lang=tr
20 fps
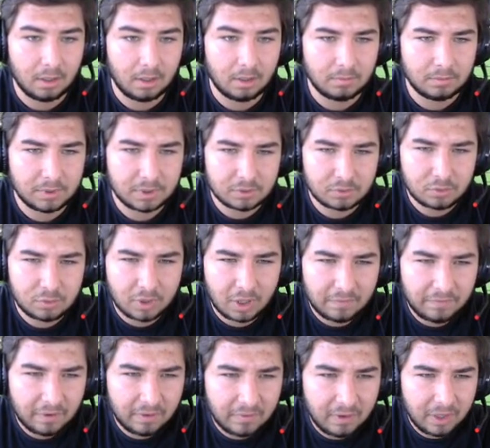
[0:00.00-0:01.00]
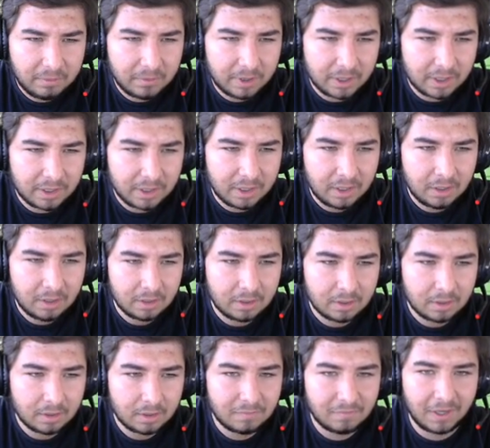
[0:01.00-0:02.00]
Mesela zürafa var mı arada?
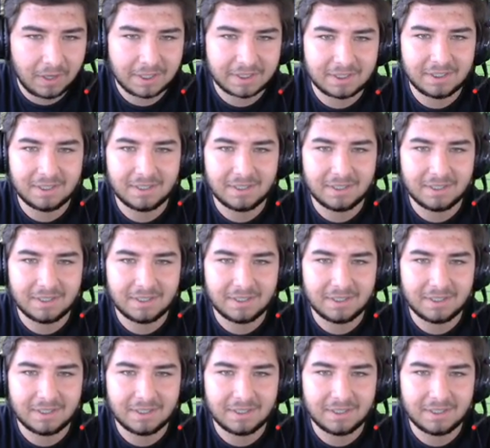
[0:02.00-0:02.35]
Var.